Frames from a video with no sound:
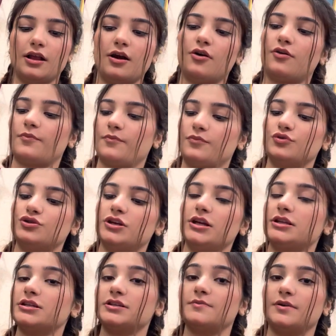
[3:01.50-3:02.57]
और मुझे ये
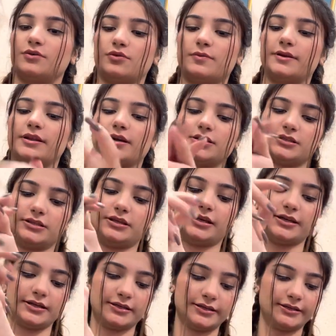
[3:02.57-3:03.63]
चीज़ बिल्कुल बर्दाश्त नहीं है
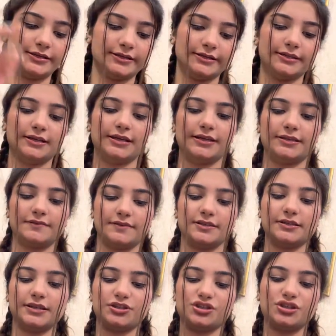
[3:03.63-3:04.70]
इस वजह
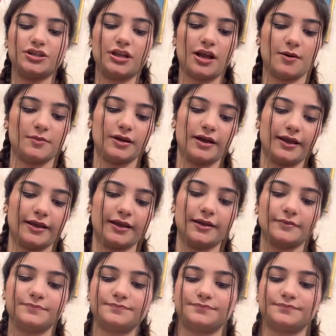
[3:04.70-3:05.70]
से अच्छी तरह हम लगाएंगे